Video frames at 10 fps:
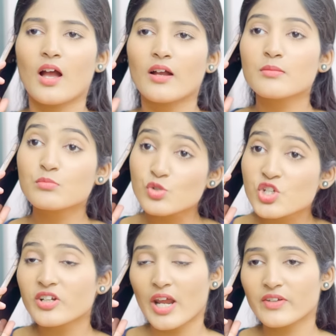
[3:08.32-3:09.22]
अगर
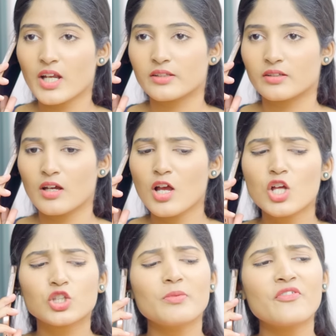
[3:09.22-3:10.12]
मुझे ड्राइविंग आती ना
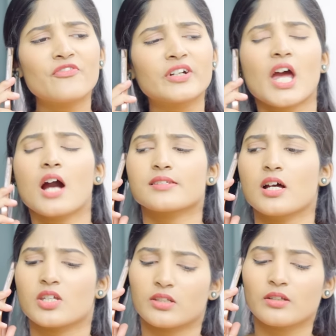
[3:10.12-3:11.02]
तो मैं फटाक से
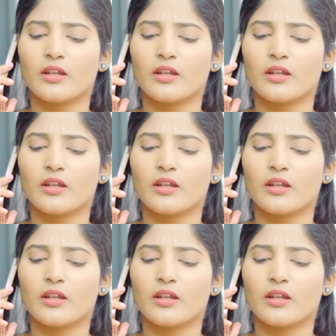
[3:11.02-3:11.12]
आ जाती